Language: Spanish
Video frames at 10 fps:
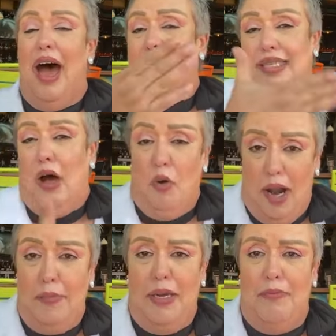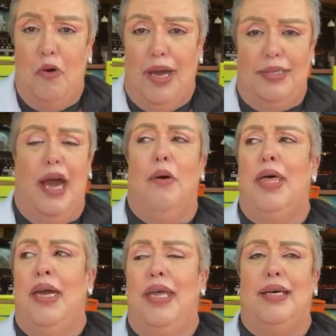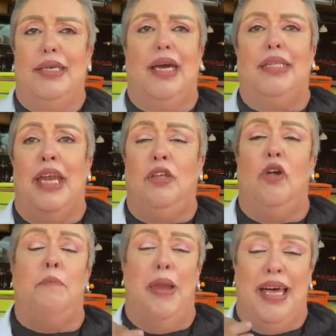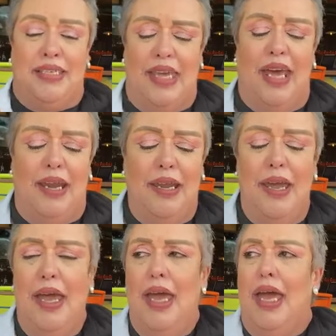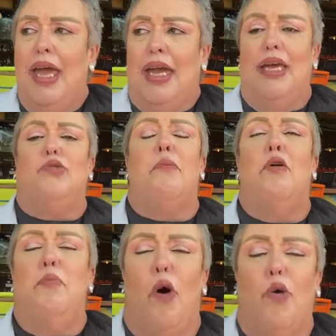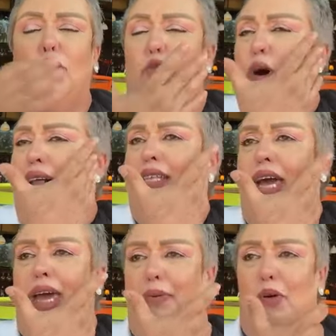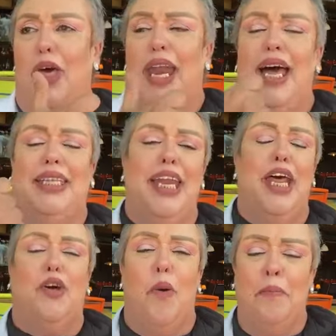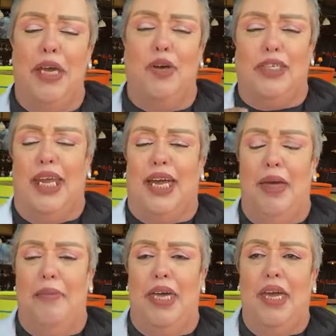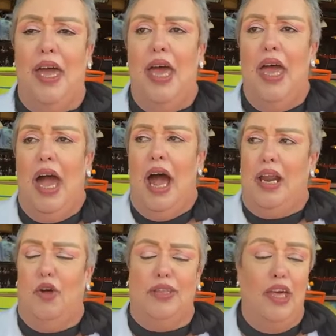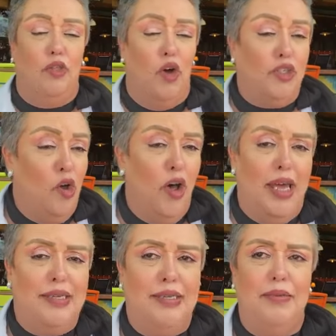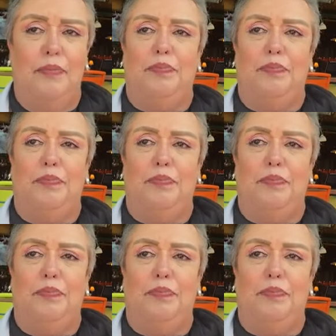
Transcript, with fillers: hasta ahora mismo que se acaba de ir. Así que he tenido el placer, que eso es muy poco usual, de poderla tener conmigo cerca de mí alrededor de dos horas.